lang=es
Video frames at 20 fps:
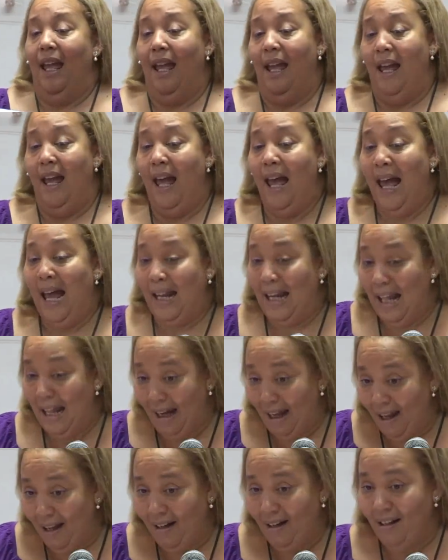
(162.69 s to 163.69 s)
de la
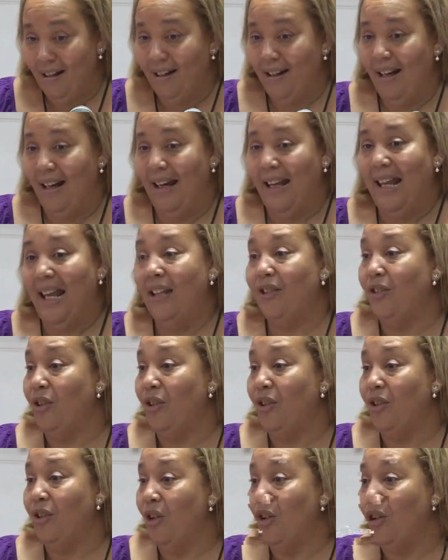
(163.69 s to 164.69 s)
gestación solidaria.
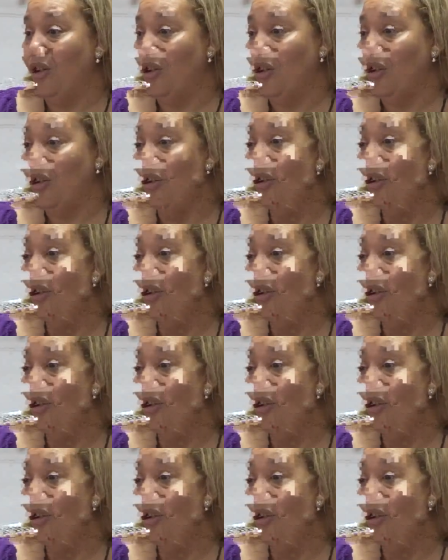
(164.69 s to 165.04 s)
Para